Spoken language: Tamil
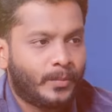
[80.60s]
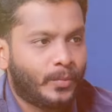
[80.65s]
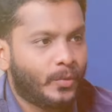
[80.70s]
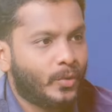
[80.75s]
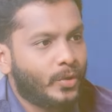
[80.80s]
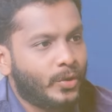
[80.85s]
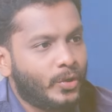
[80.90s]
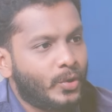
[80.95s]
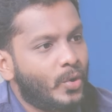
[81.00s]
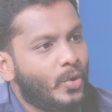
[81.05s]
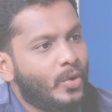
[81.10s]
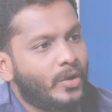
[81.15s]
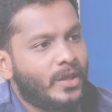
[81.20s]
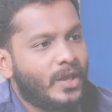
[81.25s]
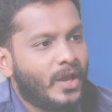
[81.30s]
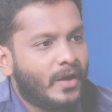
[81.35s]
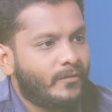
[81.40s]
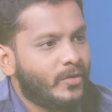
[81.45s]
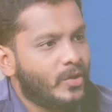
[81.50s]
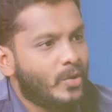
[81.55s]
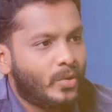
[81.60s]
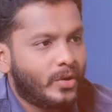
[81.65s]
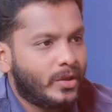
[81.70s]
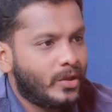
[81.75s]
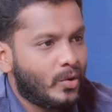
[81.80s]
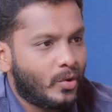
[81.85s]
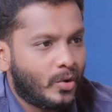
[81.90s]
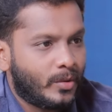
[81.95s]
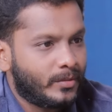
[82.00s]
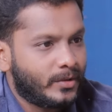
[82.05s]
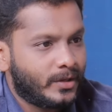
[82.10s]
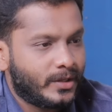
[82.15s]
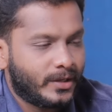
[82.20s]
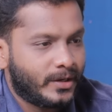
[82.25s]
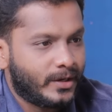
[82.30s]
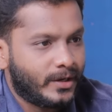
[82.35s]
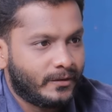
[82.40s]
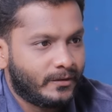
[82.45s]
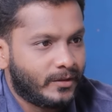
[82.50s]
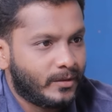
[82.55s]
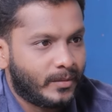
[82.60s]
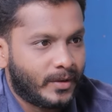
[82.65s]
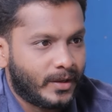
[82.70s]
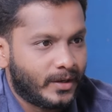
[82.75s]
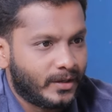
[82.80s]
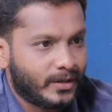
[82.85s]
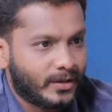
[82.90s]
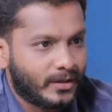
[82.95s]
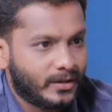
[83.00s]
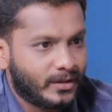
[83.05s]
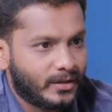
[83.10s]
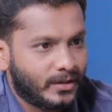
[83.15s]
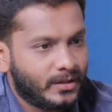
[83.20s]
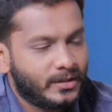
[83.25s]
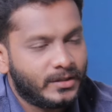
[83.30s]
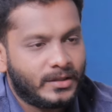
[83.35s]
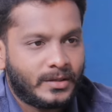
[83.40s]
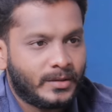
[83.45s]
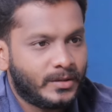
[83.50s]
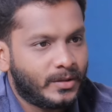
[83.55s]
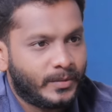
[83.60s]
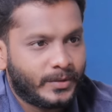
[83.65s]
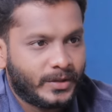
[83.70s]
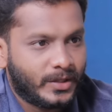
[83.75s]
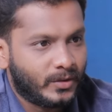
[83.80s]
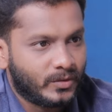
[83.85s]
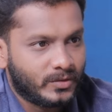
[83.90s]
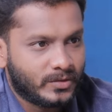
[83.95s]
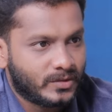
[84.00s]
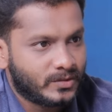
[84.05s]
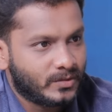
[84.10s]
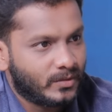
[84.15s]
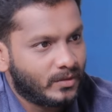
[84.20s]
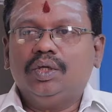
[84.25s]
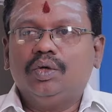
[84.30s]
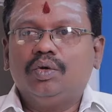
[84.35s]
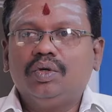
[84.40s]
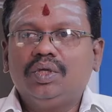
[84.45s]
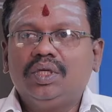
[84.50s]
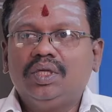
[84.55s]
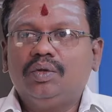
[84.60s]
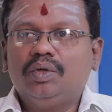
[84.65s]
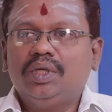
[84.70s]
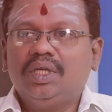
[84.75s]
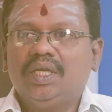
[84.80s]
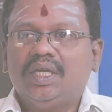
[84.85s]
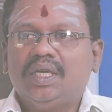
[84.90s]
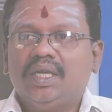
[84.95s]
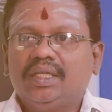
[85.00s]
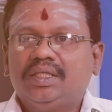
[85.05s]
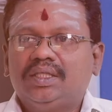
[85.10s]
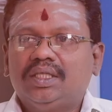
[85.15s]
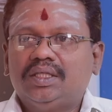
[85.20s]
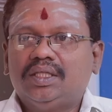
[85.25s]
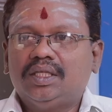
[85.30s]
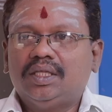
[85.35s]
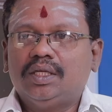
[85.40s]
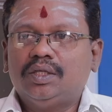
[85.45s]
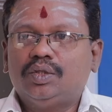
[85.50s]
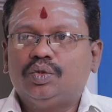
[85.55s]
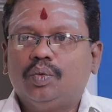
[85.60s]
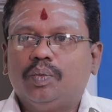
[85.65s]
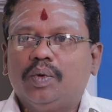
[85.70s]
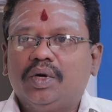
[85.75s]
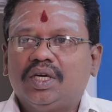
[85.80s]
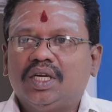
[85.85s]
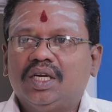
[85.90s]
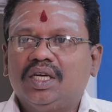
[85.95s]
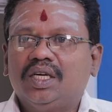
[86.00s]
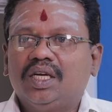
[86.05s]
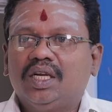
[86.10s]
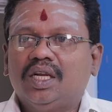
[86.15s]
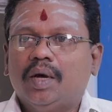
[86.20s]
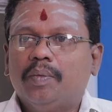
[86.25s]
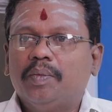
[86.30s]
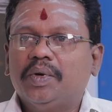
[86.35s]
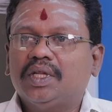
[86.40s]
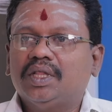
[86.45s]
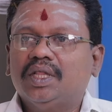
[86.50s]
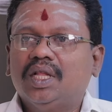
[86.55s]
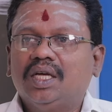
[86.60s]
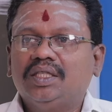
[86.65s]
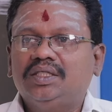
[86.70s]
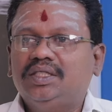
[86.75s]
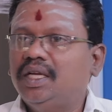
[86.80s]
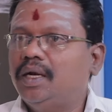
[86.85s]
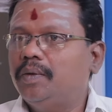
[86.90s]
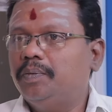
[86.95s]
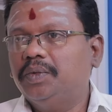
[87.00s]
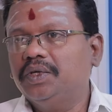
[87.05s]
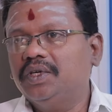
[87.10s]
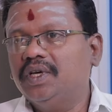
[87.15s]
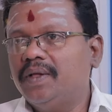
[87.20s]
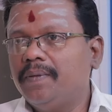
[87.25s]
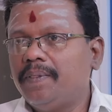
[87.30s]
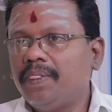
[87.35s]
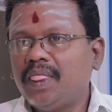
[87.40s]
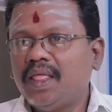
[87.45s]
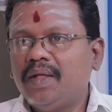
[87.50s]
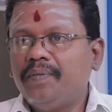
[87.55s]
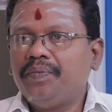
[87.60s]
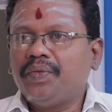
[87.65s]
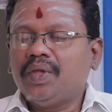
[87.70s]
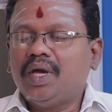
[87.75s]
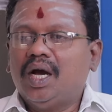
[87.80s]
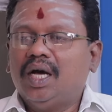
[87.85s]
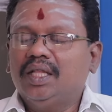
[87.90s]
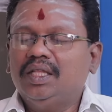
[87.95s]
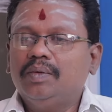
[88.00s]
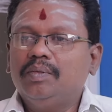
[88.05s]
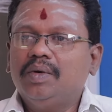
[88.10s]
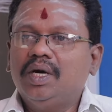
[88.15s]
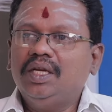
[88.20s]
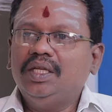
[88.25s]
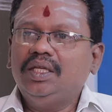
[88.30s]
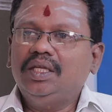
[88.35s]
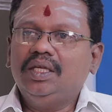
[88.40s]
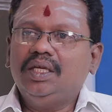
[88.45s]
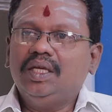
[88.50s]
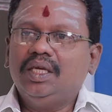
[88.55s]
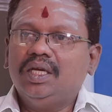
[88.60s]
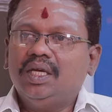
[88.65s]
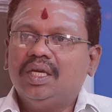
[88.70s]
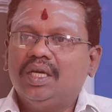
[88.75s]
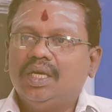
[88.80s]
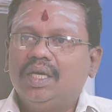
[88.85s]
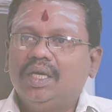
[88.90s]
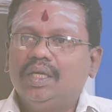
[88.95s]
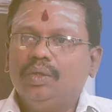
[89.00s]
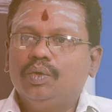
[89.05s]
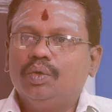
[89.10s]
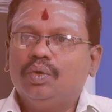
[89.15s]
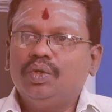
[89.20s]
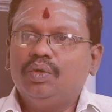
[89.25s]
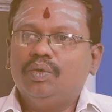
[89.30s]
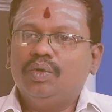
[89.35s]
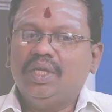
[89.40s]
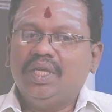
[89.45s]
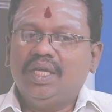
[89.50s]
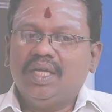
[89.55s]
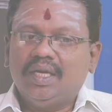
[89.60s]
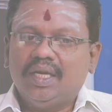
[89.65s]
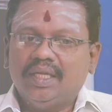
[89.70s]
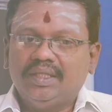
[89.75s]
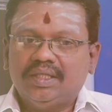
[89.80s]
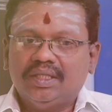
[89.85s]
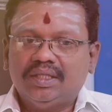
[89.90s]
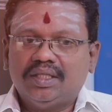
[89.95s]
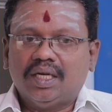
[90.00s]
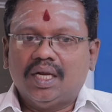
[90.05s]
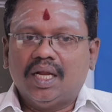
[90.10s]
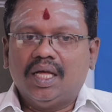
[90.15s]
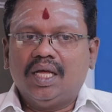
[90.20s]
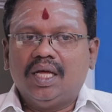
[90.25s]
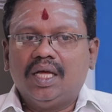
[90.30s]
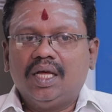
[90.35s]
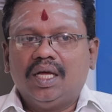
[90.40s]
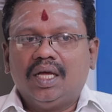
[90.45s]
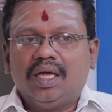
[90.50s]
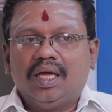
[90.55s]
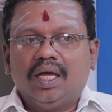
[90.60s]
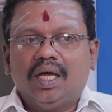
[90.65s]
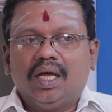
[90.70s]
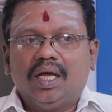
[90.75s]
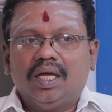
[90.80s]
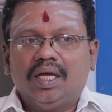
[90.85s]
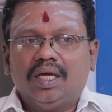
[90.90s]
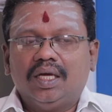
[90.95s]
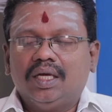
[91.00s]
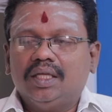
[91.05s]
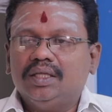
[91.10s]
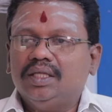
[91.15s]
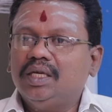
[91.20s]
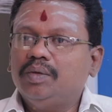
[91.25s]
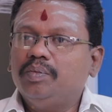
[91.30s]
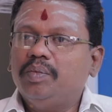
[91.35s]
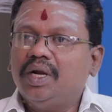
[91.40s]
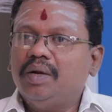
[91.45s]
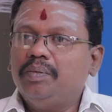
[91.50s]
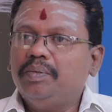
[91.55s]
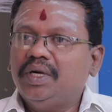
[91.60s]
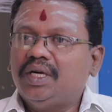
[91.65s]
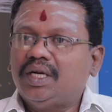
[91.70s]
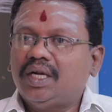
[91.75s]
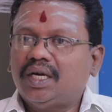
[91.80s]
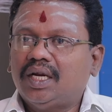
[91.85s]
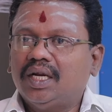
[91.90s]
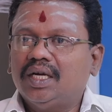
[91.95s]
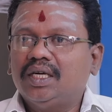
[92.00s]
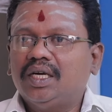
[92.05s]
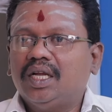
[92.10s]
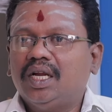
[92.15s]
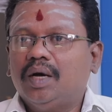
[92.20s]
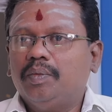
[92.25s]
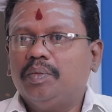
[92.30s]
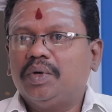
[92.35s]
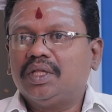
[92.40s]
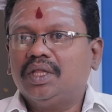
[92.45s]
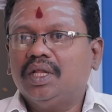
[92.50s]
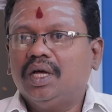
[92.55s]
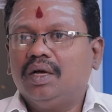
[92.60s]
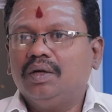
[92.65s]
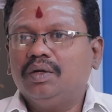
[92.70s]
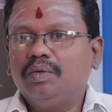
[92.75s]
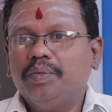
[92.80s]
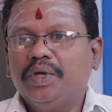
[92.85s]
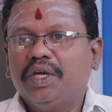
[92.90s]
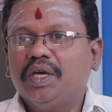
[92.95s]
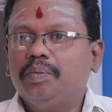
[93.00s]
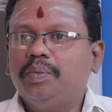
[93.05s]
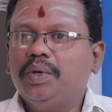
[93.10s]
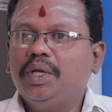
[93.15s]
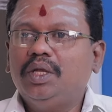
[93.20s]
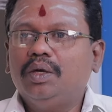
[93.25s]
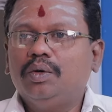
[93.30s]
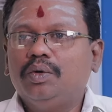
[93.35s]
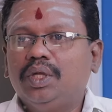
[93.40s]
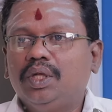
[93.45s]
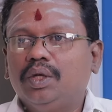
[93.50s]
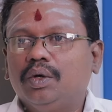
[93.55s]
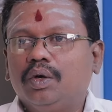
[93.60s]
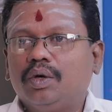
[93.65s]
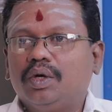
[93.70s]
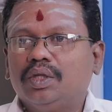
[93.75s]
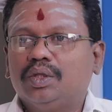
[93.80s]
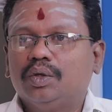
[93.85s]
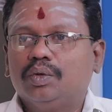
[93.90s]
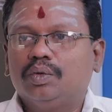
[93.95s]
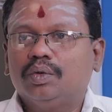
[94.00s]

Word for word: இப்போ யோகி அவயோகி யோகம்னு ரெண்டு விதமா இருக்கு இது இதை பத்தி கொஞ்சம் யோகியுடைய நட்சத்திரத்துல சுபகிரகங்கள் அமர்ந்தா சிறப்பு அதே மாதிரி யோகியுடைய நட்சத்திரத்துல திக்பலம் பெற்ற கிரகங்கள் அமர்ந்தாலும் மிகப்பெரிய ஒரு யோகத்தை